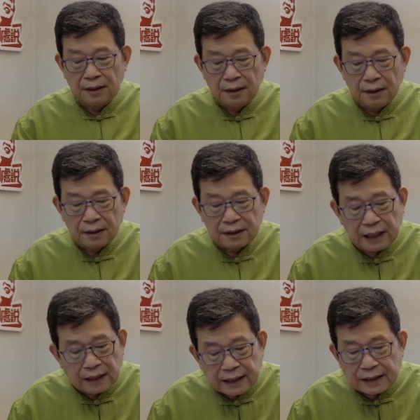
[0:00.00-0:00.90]
现
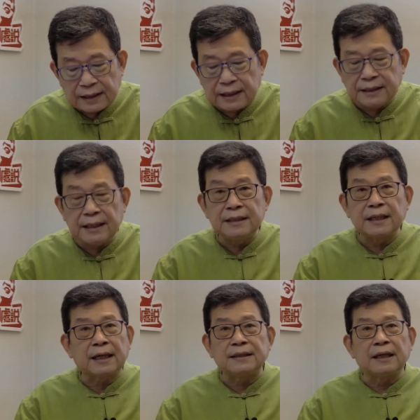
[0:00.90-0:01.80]
在这些建议
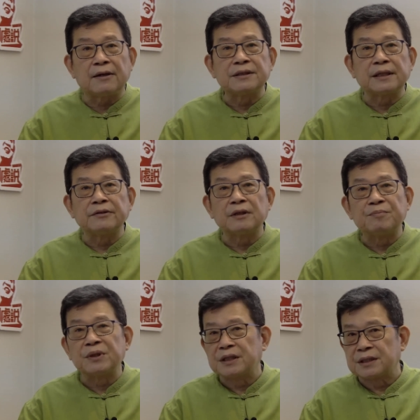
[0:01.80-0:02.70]
看起来好像有点不
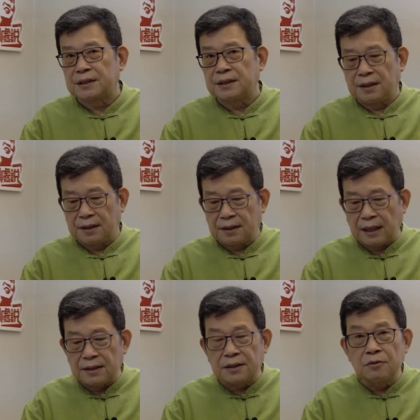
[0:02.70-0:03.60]
可思议，但
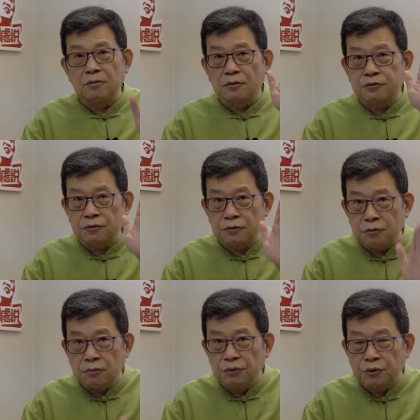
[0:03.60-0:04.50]
是如果
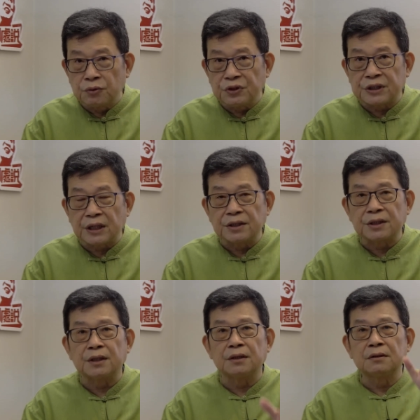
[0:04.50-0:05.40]
诉诸于政策，
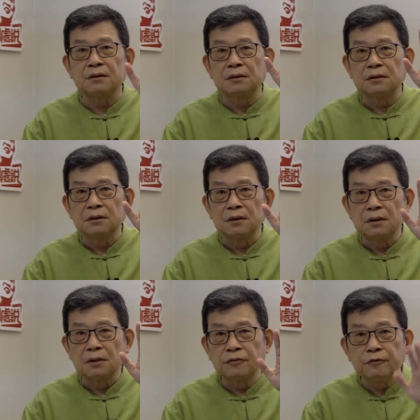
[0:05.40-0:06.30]

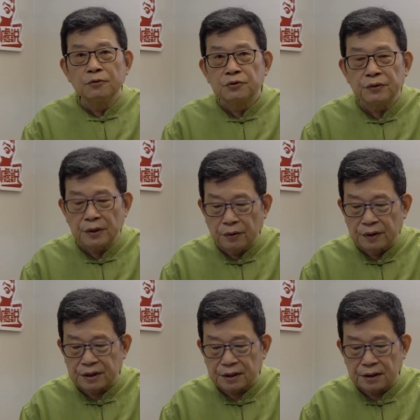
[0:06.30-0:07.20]
付诸于落
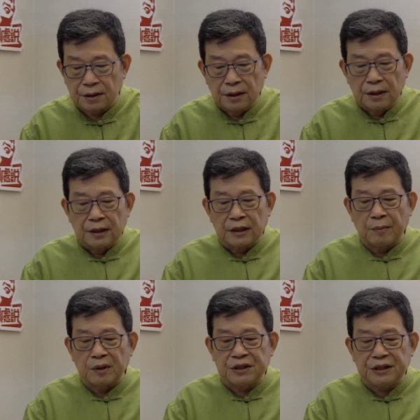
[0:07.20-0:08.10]
实，那么
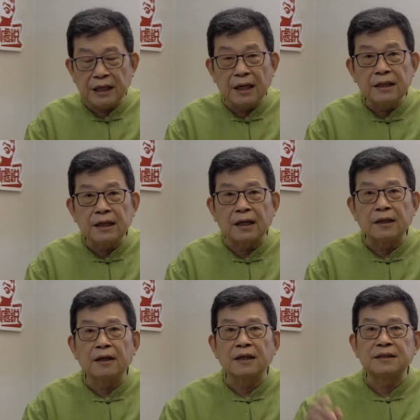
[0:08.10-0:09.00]
香港要
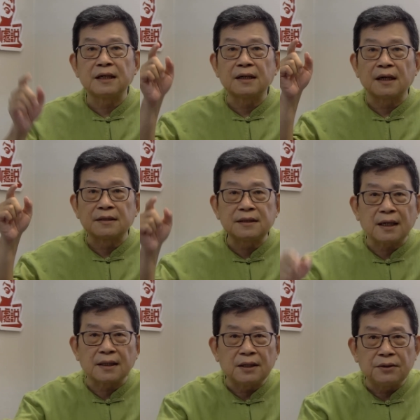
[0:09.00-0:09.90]
让香港下
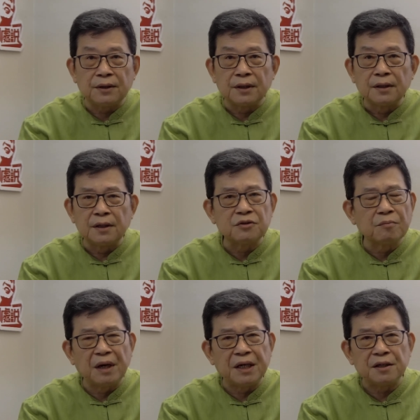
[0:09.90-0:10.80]
地狱？你说
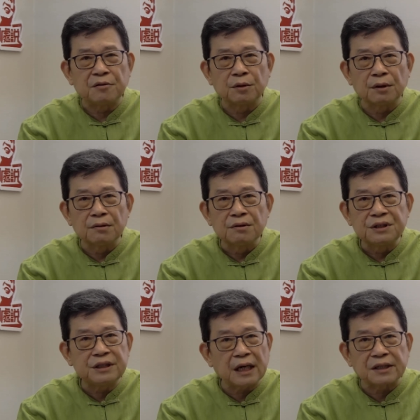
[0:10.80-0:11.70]
美国
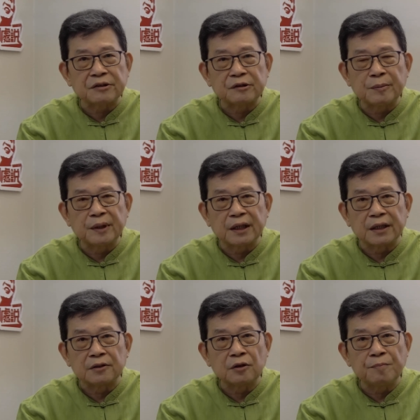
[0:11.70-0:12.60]
下手那么狠，
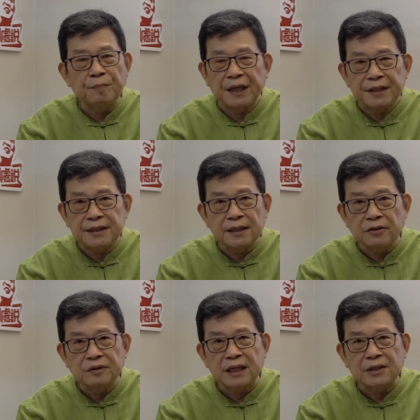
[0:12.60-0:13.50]
对北京都
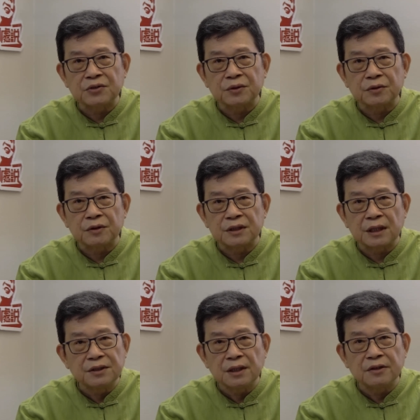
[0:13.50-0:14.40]
这样做，对深
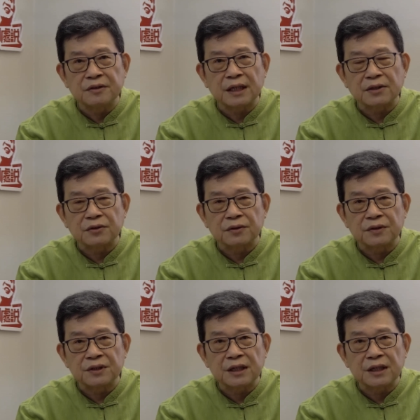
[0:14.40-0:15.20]
圳都这样做，对香